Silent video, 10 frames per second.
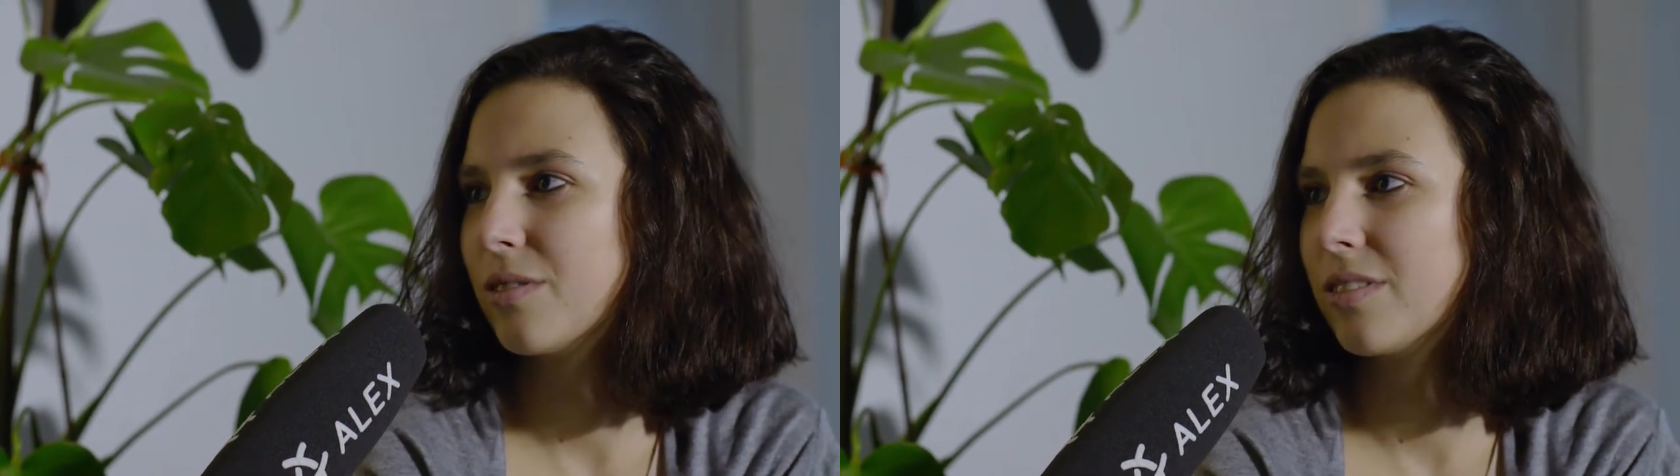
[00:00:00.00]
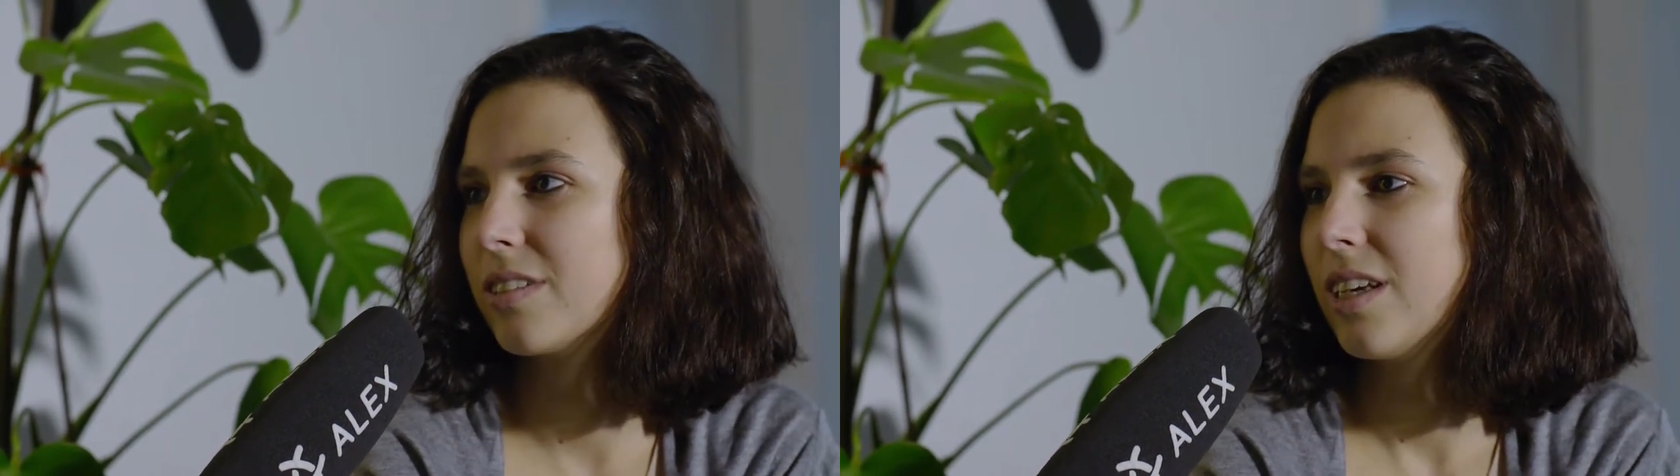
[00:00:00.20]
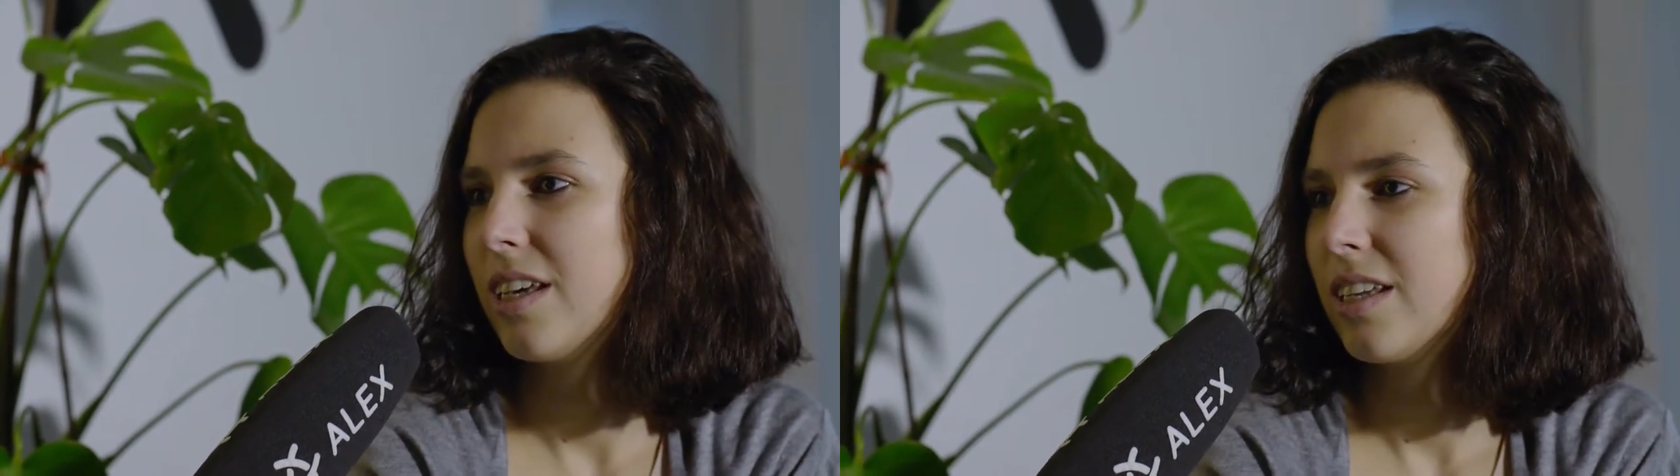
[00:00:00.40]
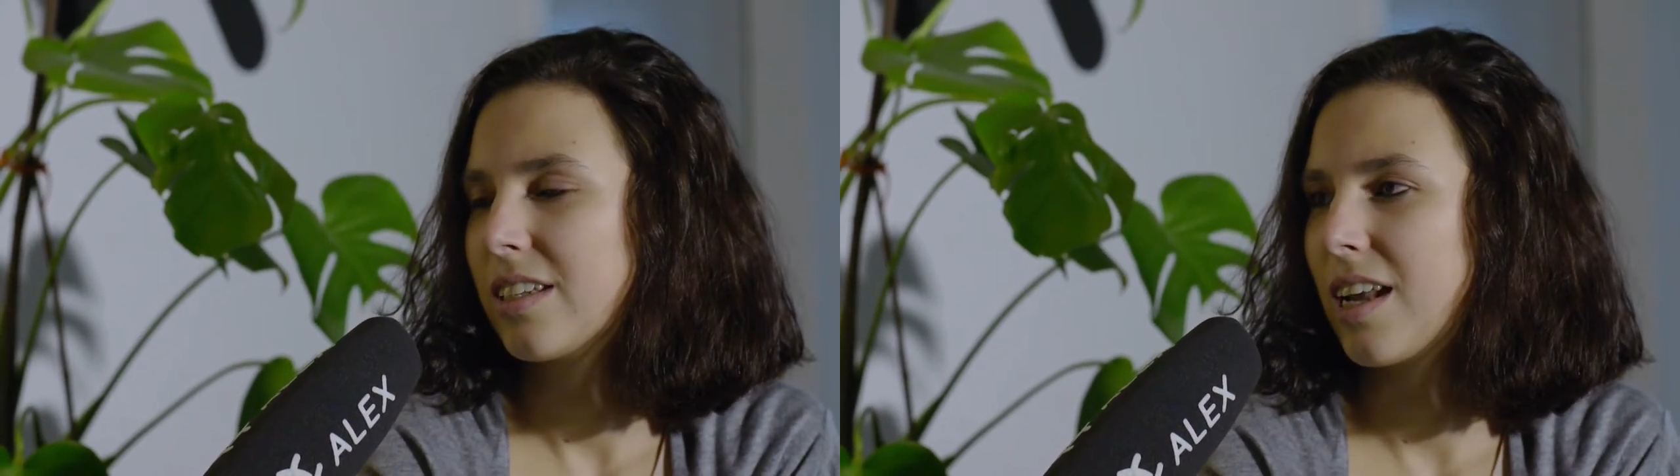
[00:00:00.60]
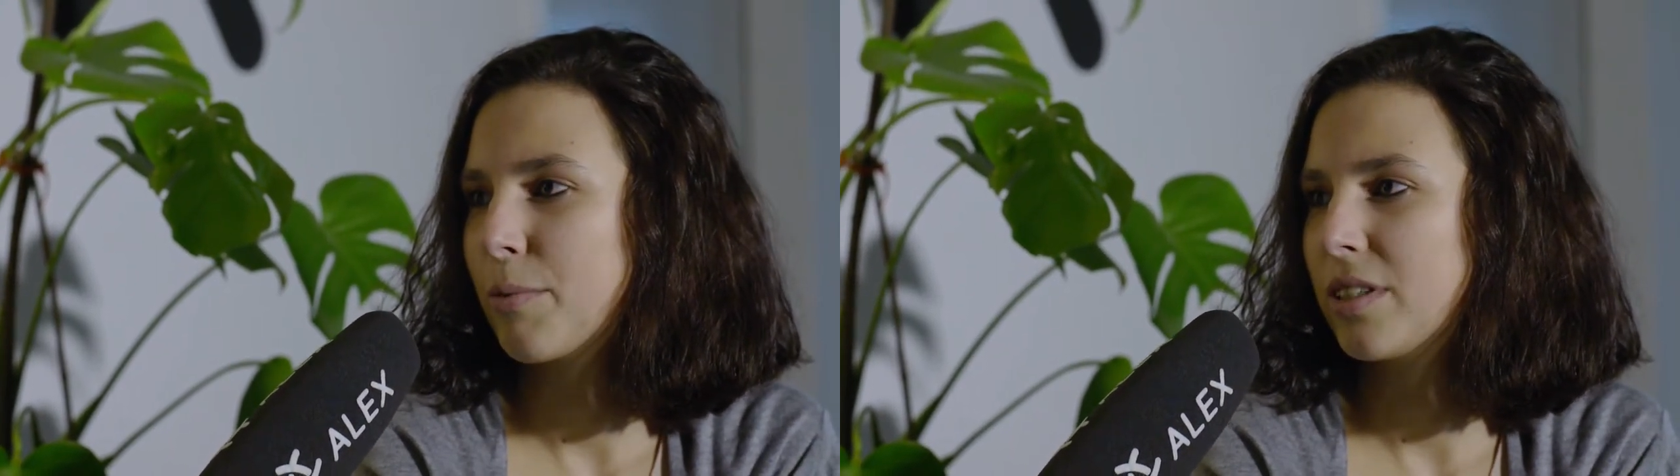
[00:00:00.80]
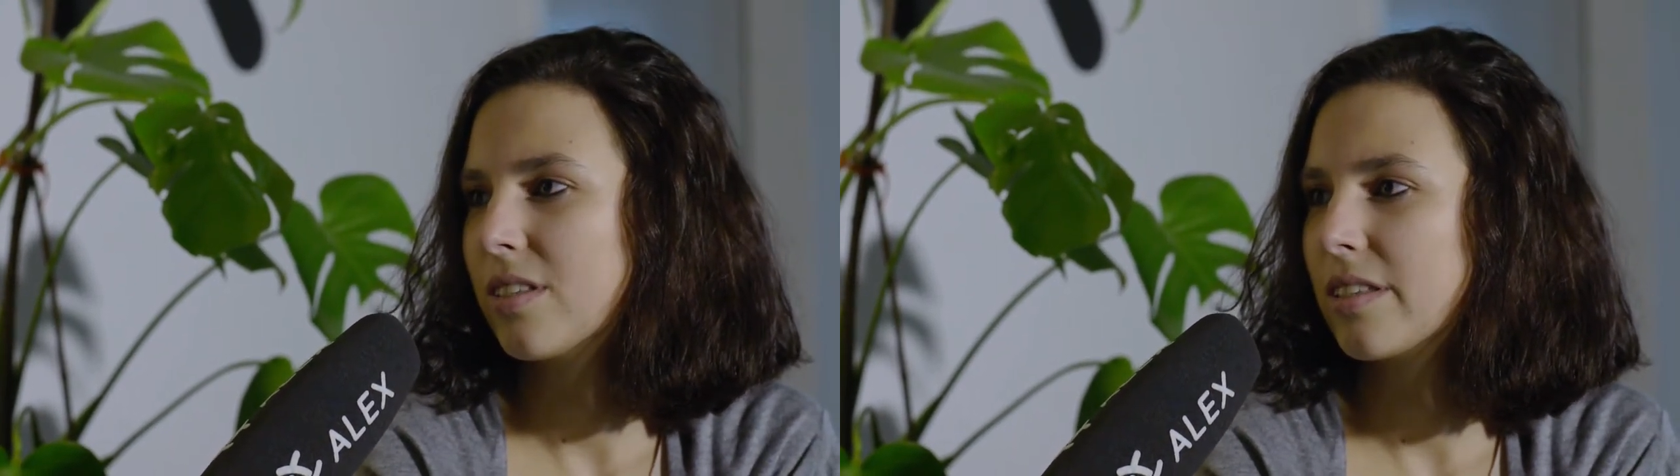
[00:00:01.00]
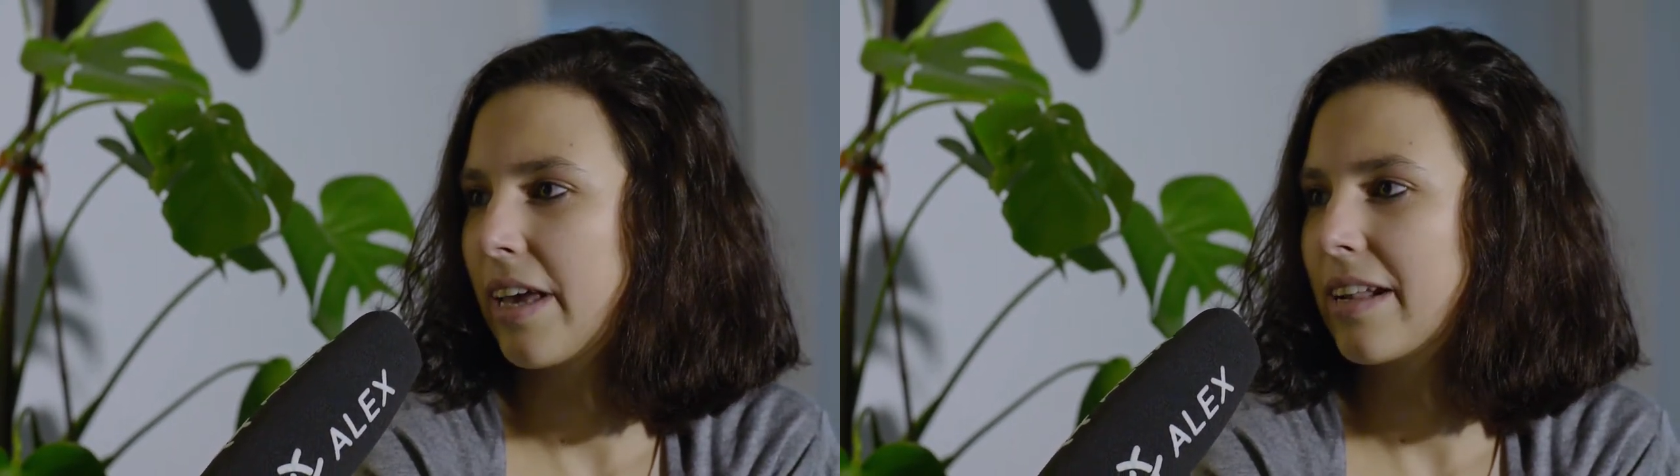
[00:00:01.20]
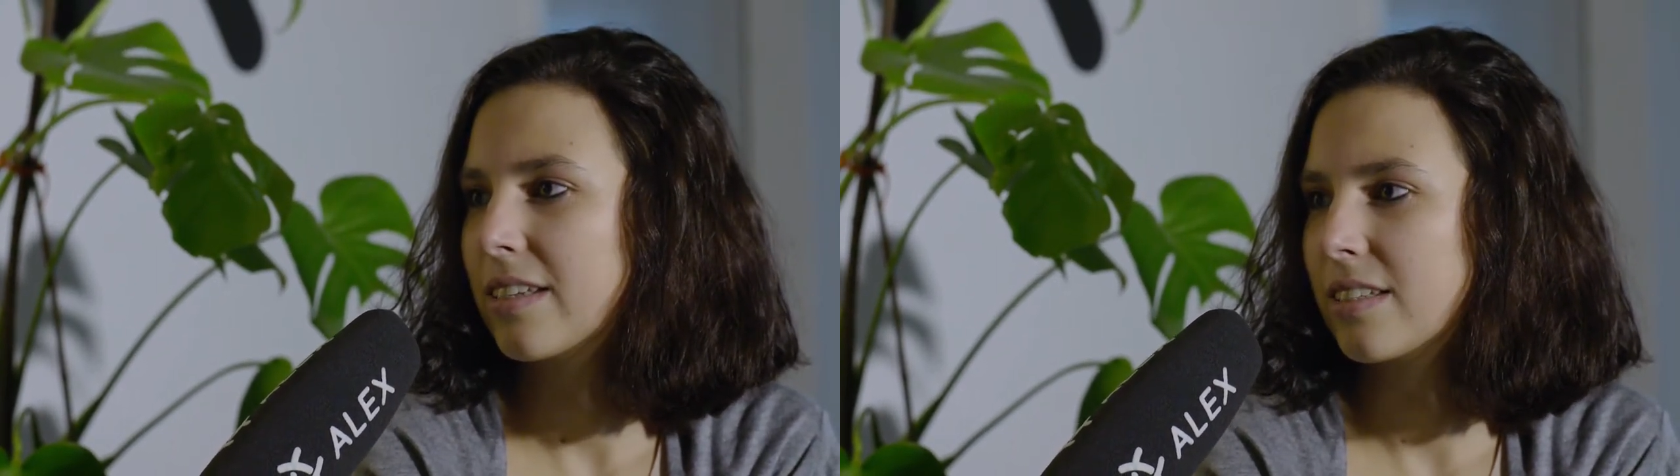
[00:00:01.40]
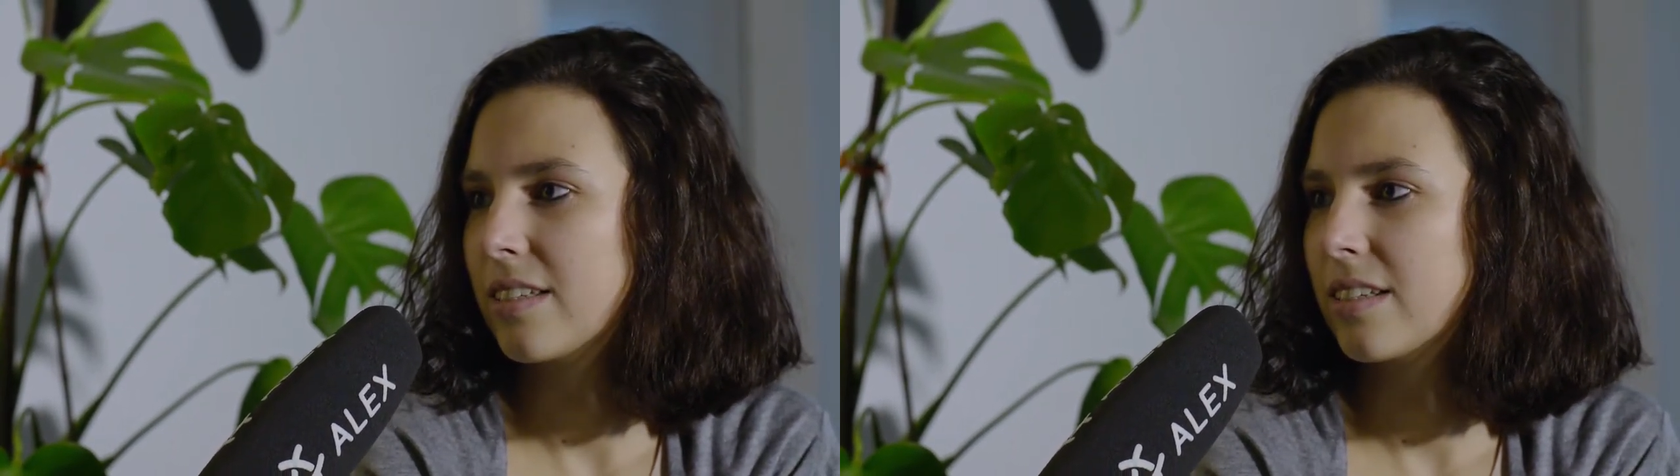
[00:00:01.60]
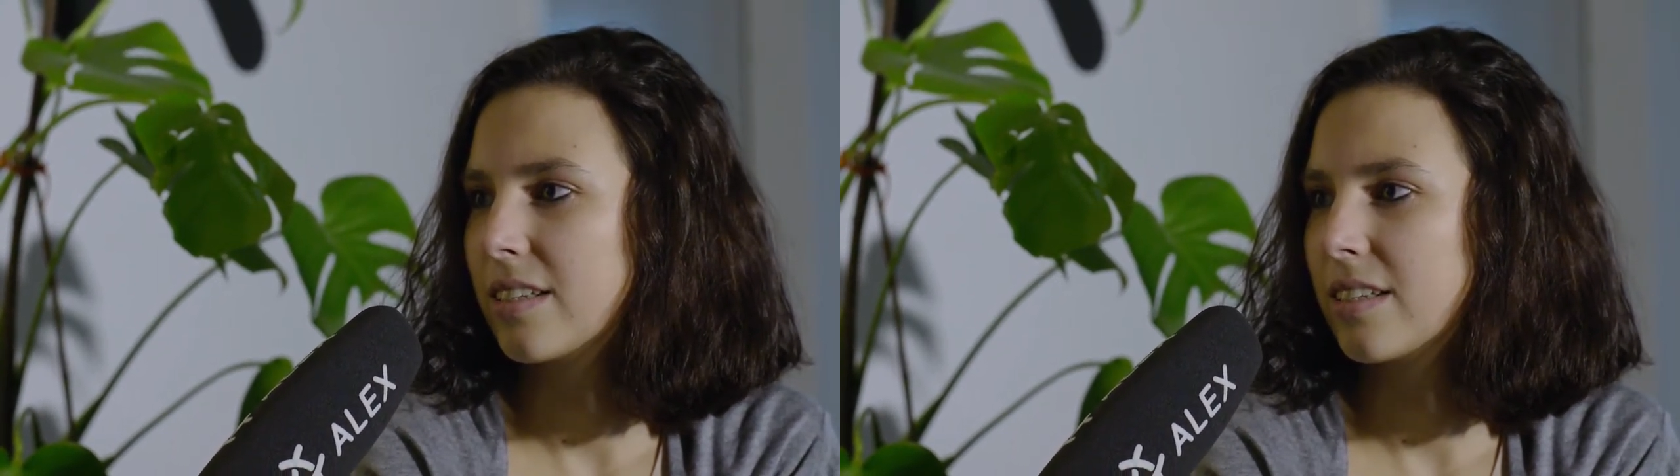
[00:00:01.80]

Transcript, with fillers: Und dann habe ich dieses Jahr halt gesehen,